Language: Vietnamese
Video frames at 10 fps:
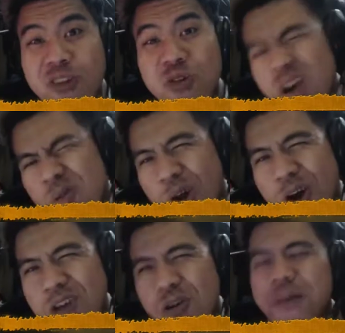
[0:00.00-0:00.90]
câu câu
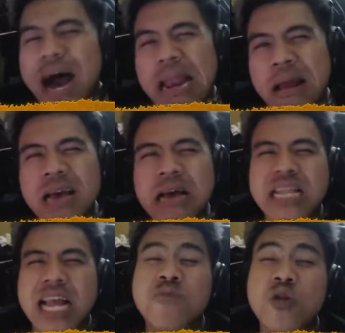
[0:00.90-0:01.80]
nói của các bạn
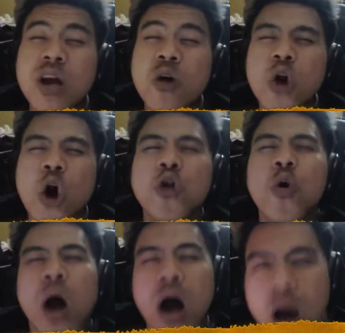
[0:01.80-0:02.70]
thành một câu nói
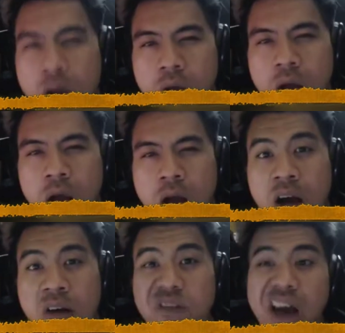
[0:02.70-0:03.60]
đùa
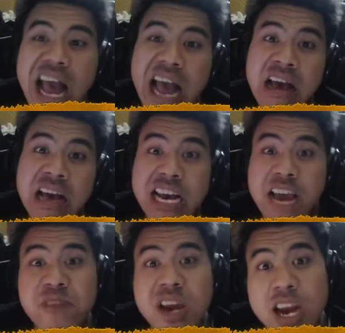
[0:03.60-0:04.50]
và
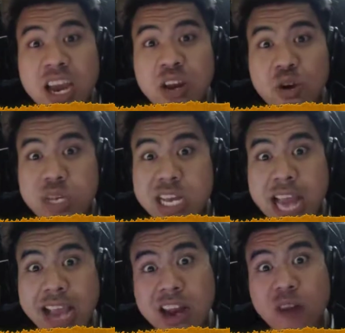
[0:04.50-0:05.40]
cái việc đấy nó sẽ
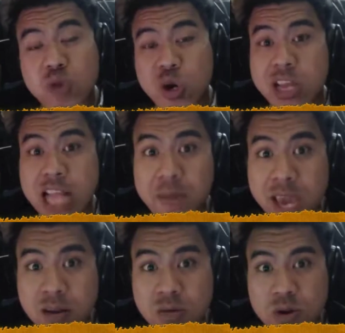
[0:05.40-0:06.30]
đánh động cho người ta
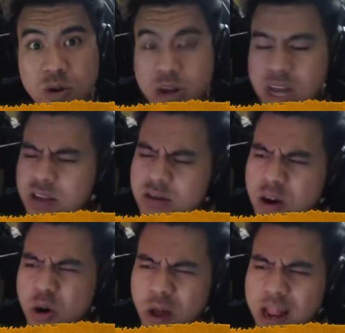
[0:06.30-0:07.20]
biết là
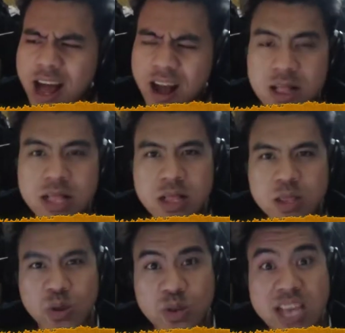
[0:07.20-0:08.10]
thường nó gọi là
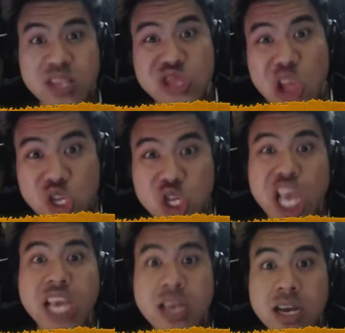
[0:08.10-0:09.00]
nó sẽ
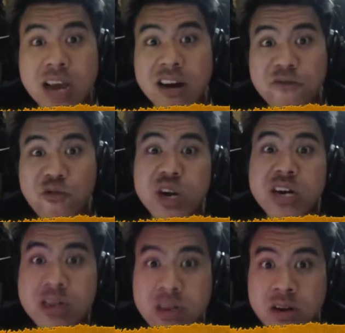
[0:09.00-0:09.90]
touching cái người phụ
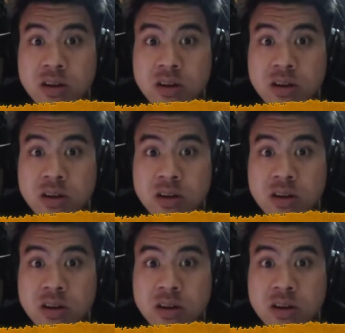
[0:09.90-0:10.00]
nữ